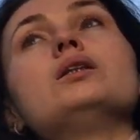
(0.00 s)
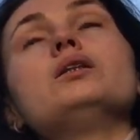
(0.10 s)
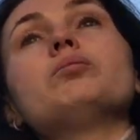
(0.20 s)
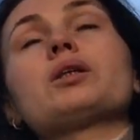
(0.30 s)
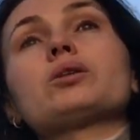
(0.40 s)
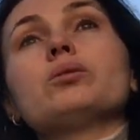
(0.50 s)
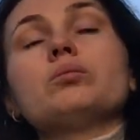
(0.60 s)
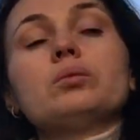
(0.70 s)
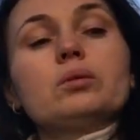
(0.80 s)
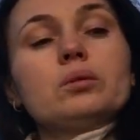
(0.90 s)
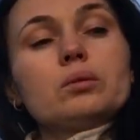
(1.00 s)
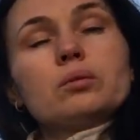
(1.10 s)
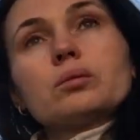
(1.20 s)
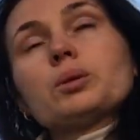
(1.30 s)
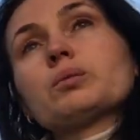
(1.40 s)
И потом,
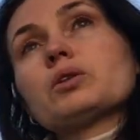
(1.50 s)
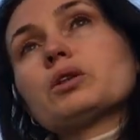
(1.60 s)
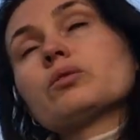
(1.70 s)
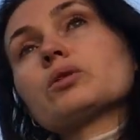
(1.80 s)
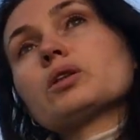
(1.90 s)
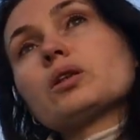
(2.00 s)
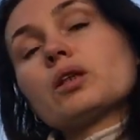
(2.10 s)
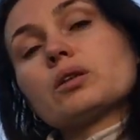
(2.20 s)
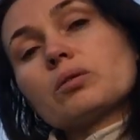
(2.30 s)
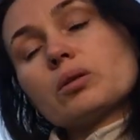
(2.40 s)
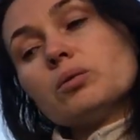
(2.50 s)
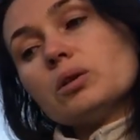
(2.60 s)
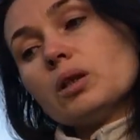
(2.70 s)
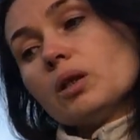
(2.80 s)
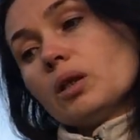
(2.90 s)
в общем, вот с 93 -го
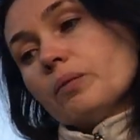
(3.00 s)
года